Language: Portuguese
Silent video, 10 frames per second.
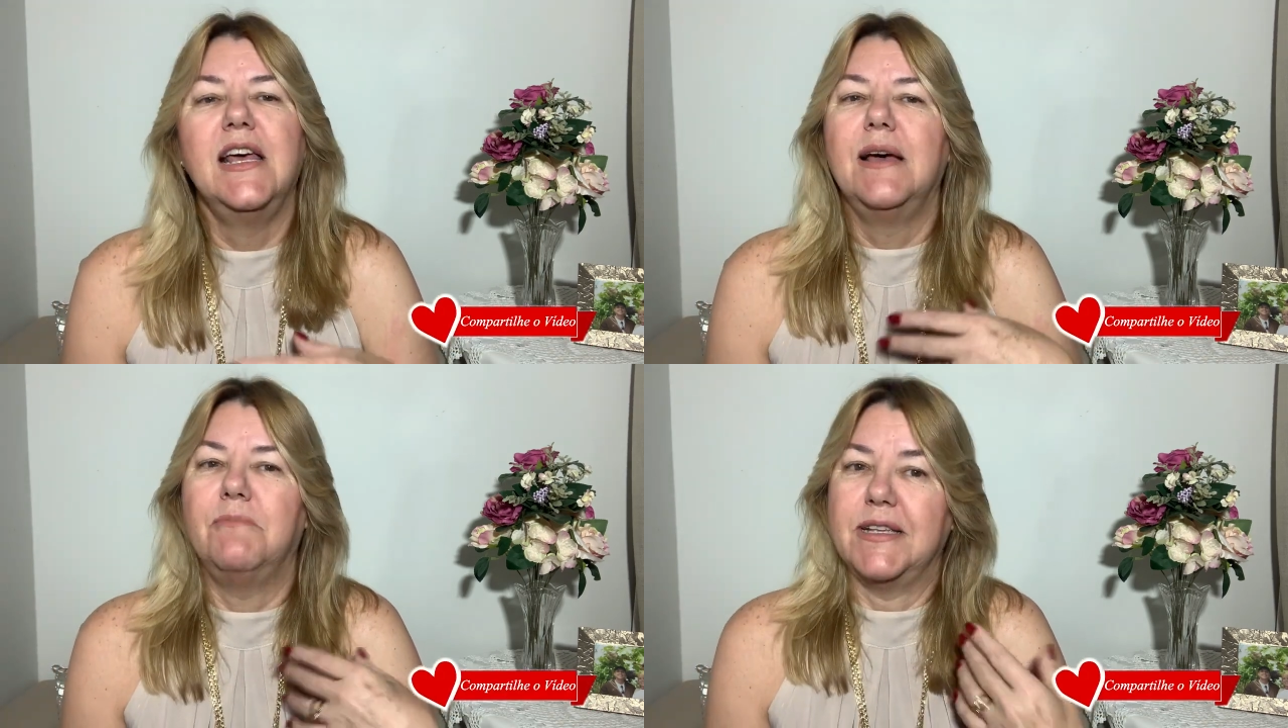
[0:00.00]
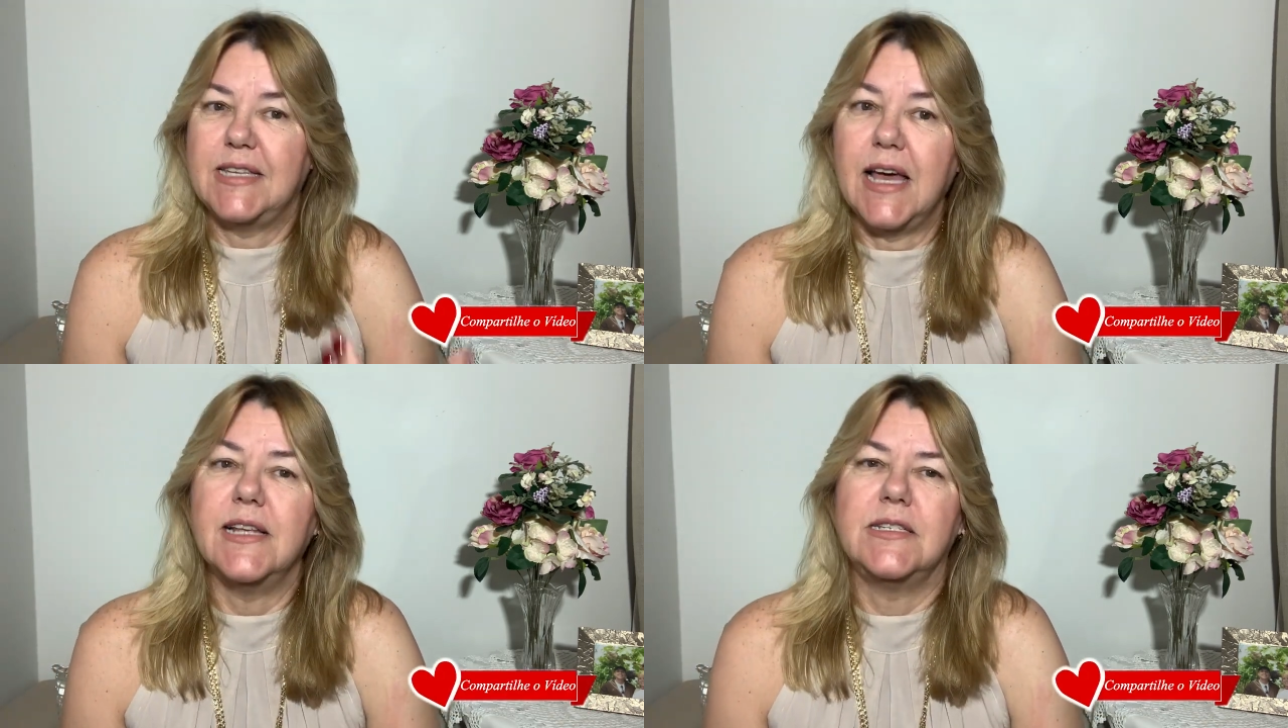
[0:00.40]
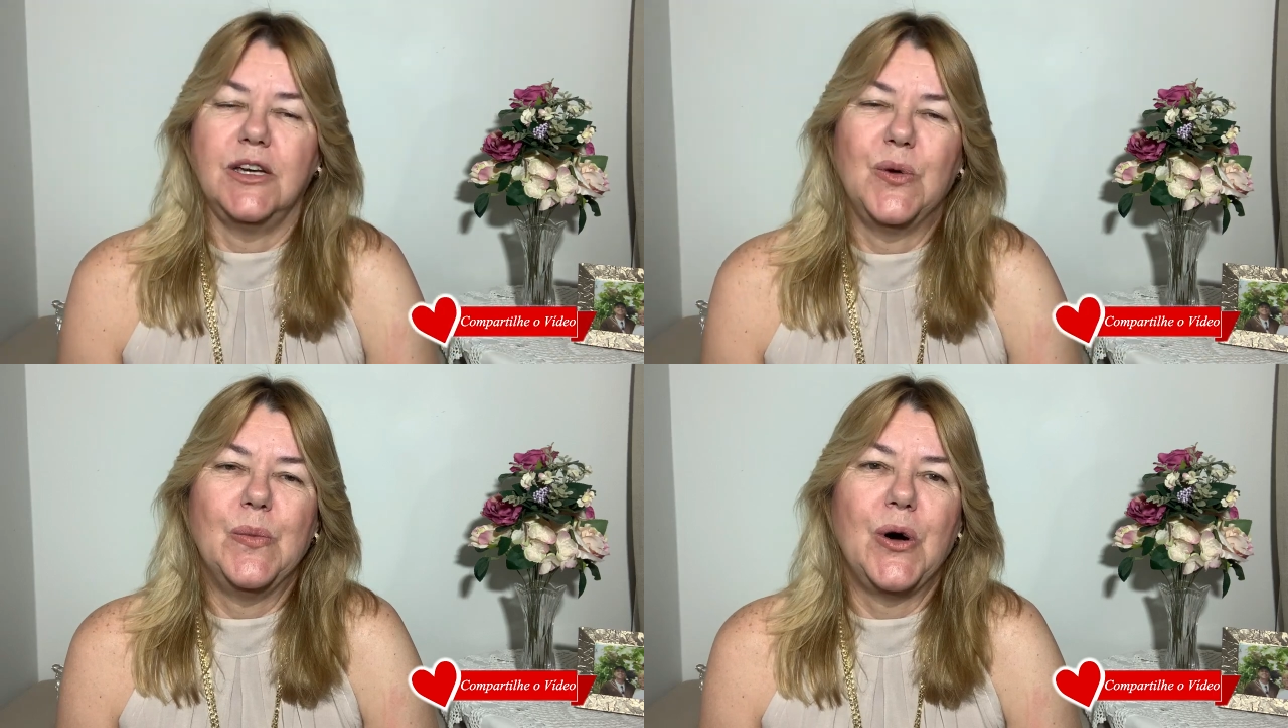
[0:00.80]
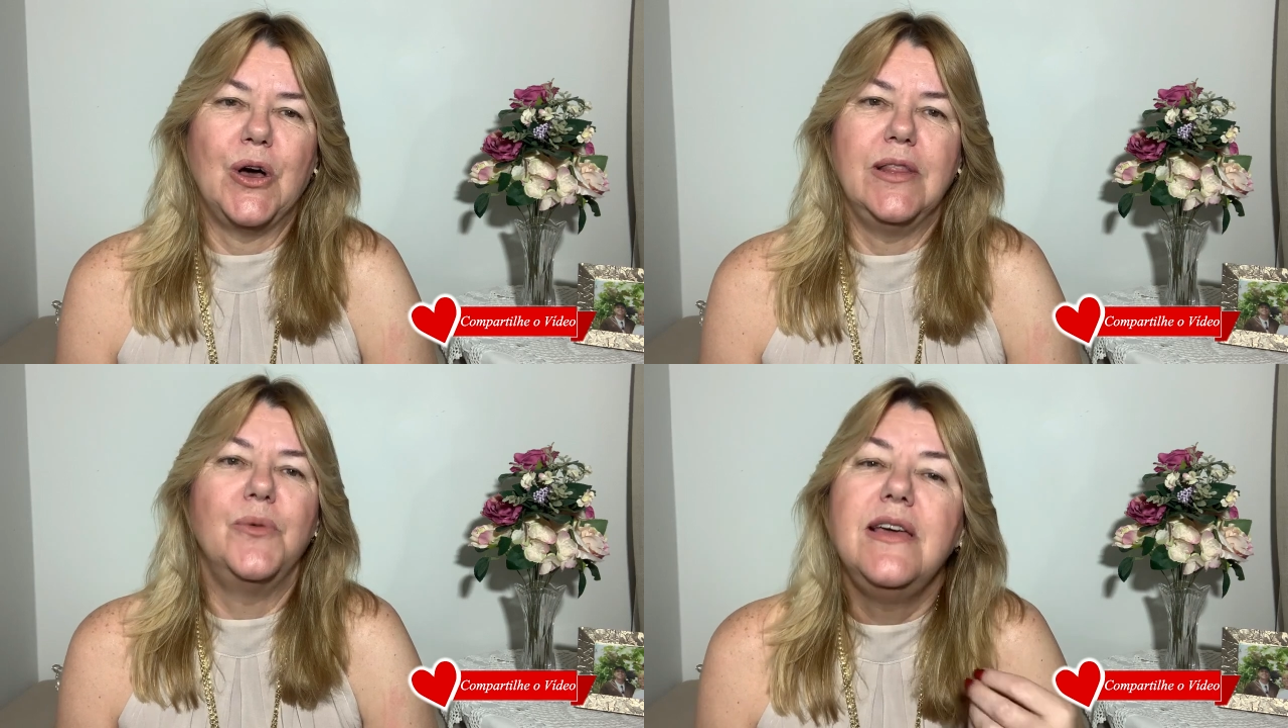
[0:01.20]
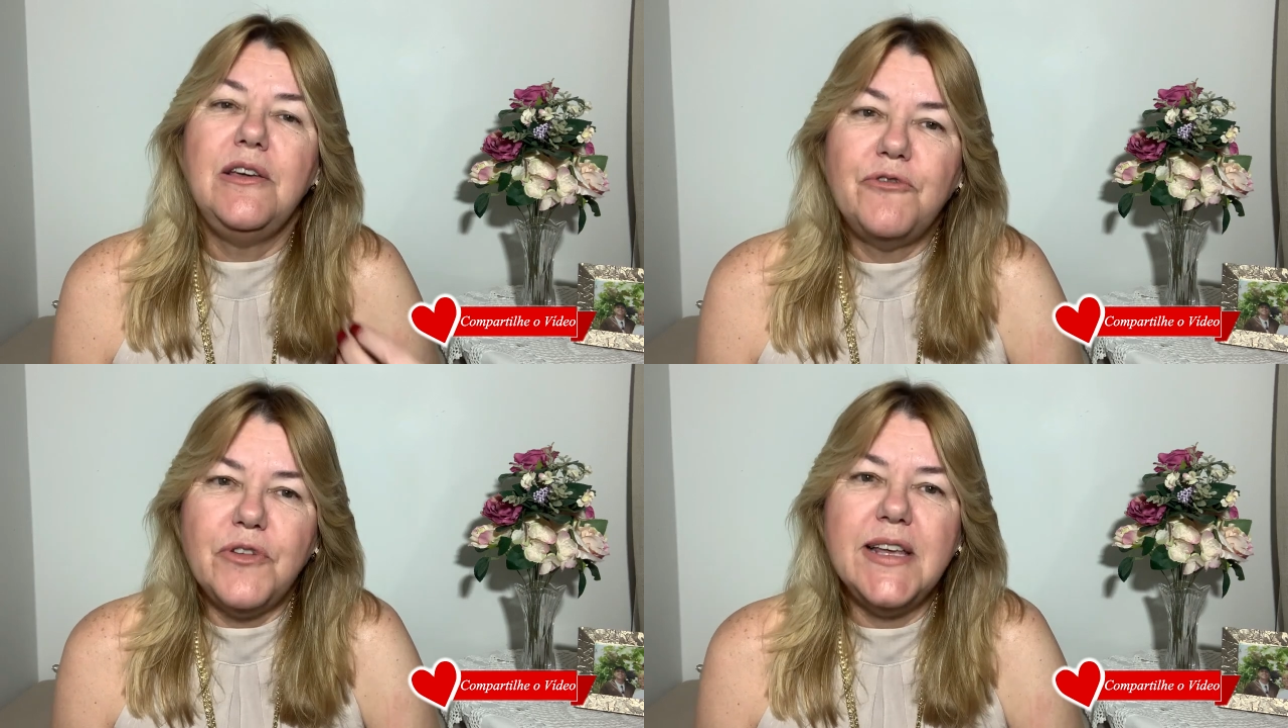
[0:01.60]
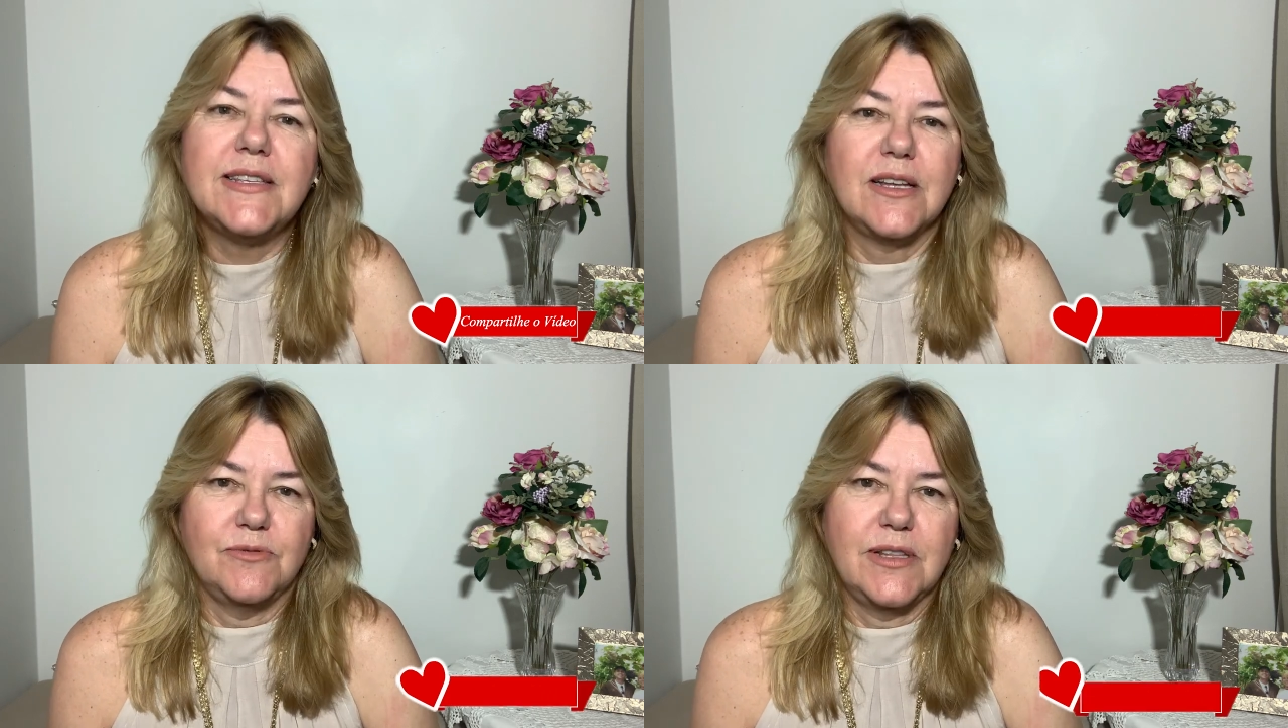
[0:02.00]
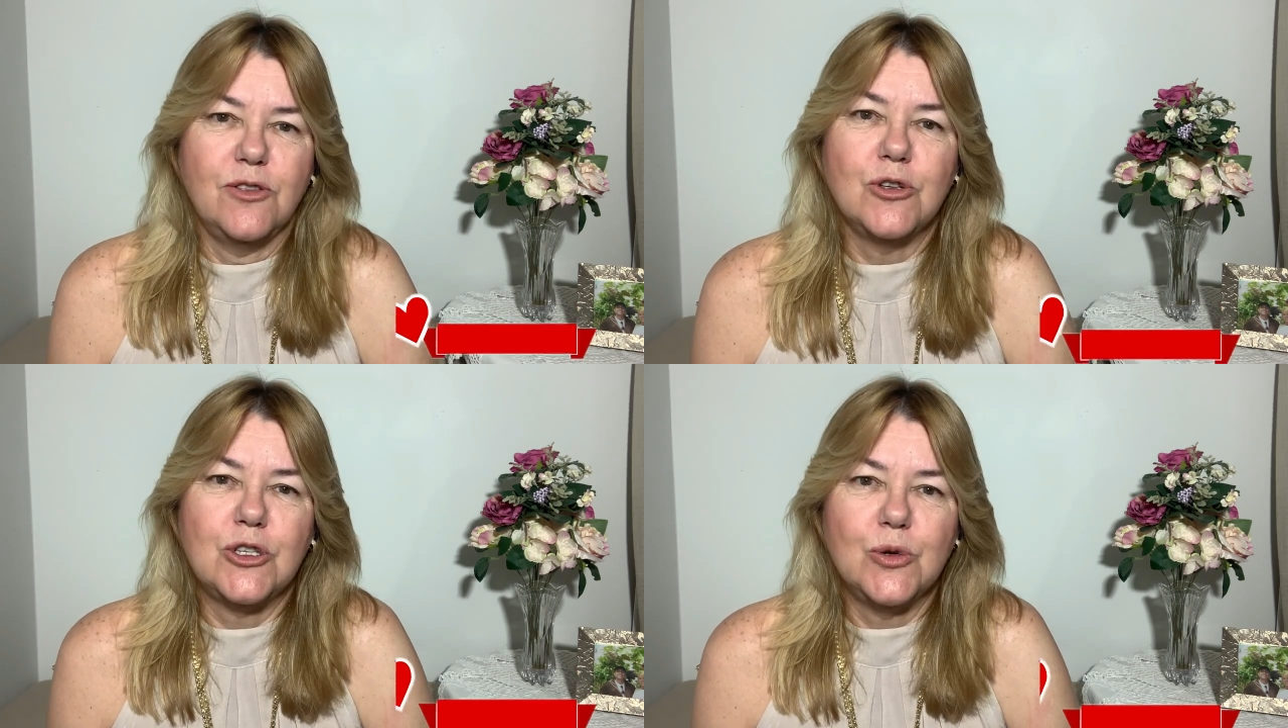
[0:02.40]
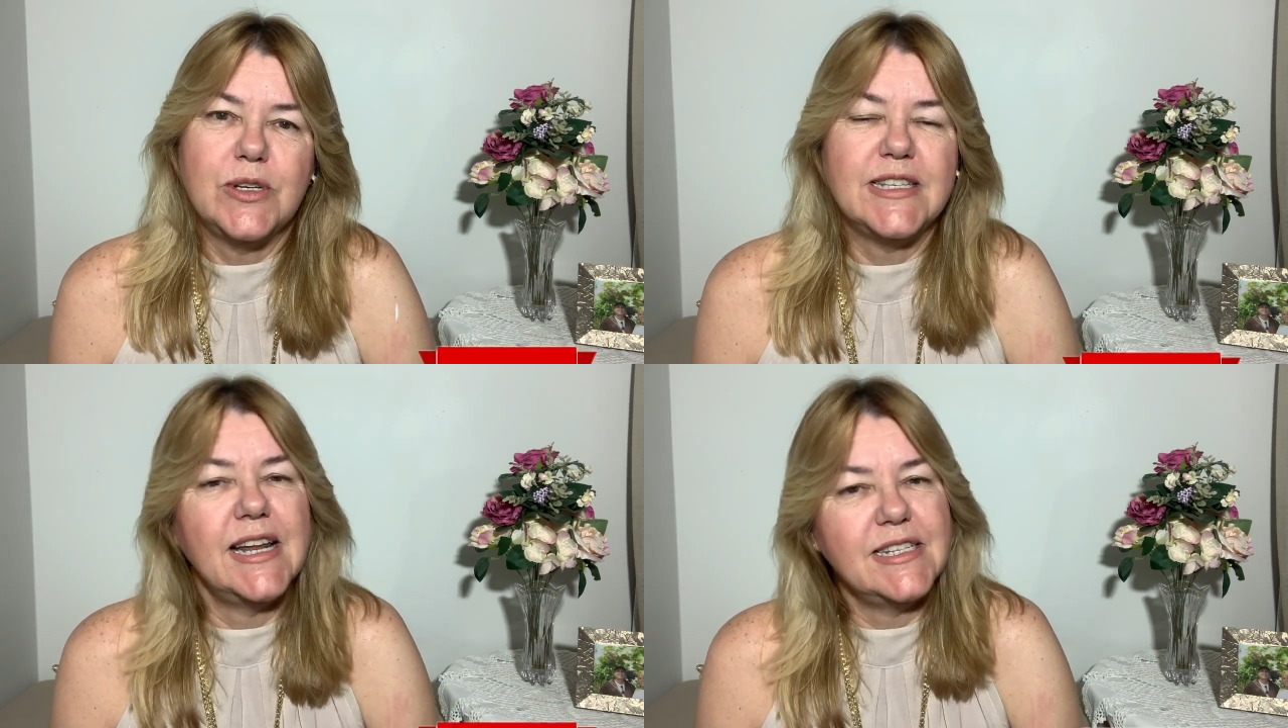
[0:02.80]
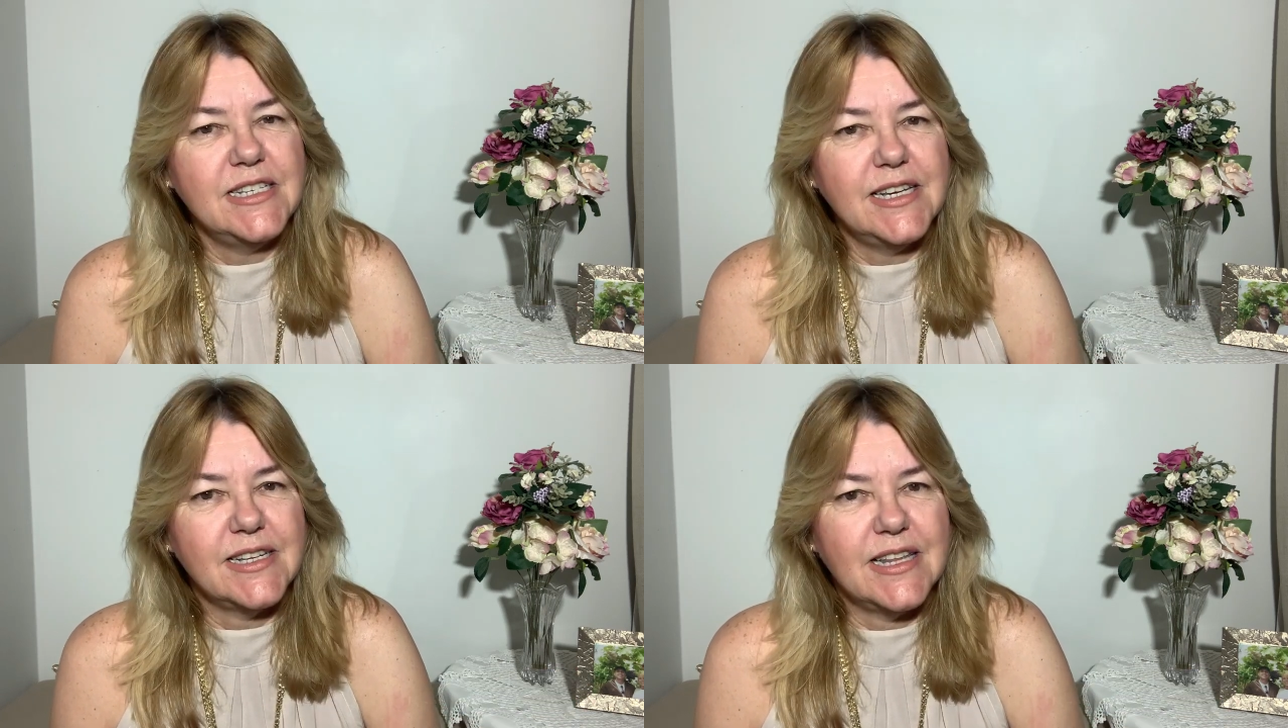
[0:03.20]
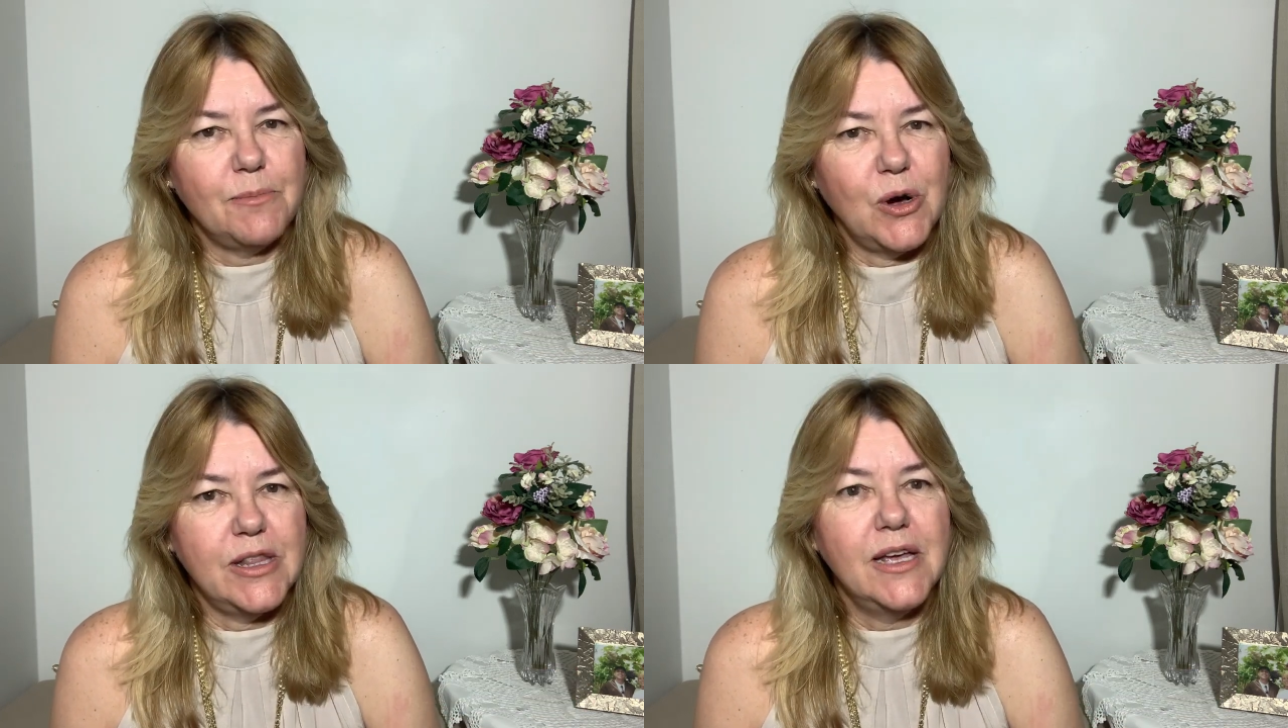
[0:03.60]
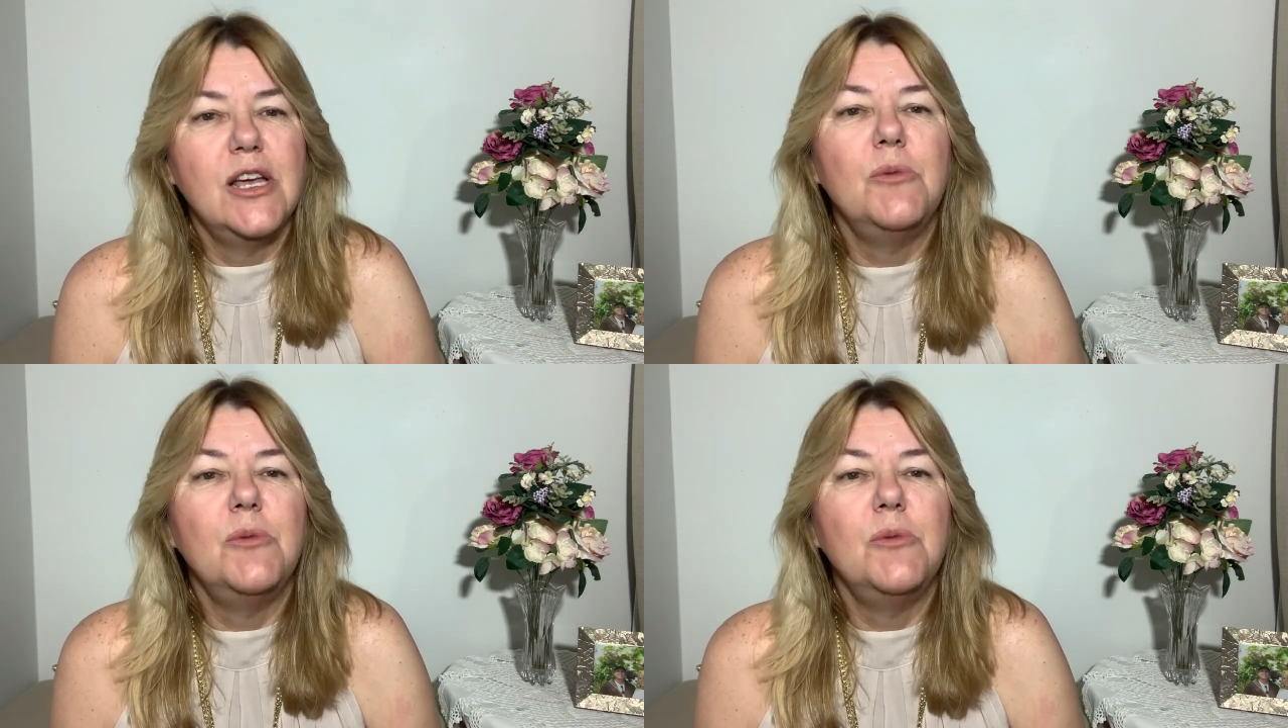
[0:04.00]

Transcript: Mas se elas te incomodam, invistam nos truques e nas dicas da moda,